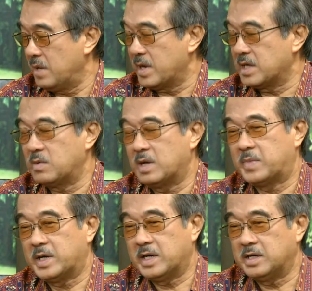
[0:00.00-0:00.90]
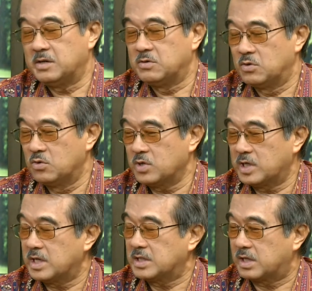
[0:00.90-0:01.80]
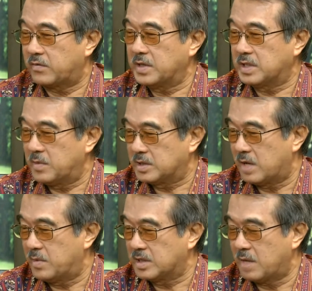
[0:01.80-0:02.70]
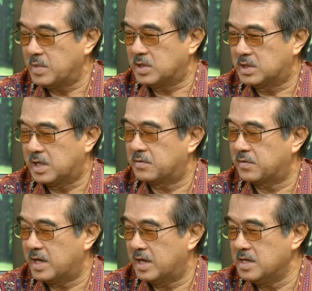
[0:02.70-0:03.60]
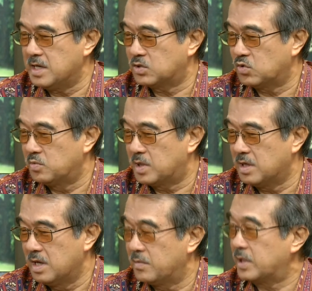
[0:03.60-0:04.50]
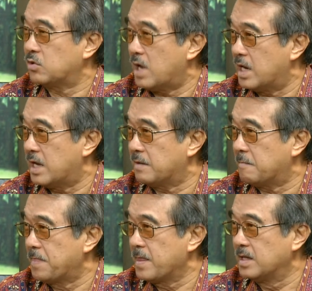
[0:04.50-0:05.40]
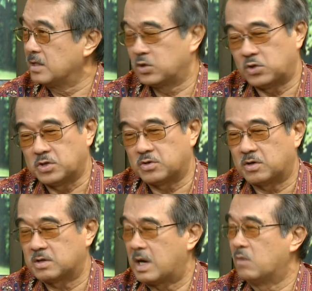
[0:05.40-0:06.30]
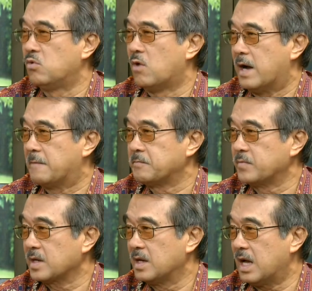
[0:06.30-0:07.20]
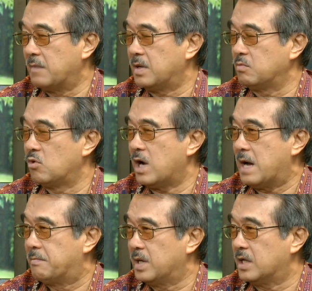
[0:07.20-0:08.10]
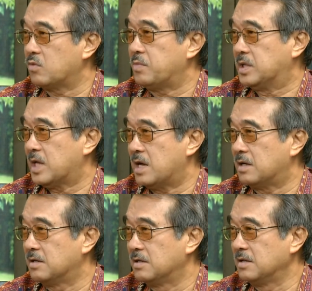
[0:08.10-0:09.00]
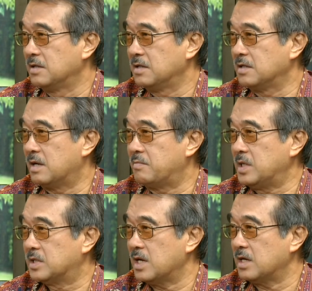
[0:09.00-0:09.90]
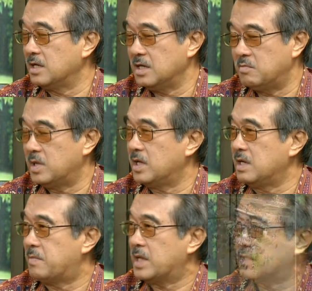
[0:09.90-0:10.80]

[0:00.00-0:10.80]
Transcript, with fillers: Memang yang dibilang Pak Dedi dulu kita survei sama-sama, tapi survei ini yang sumber persoalan. Mhm. Itu mm-hmm. contoh kalau buah, apa buah apel atau pisang. Mm-hmm. Nah pisang ini beli di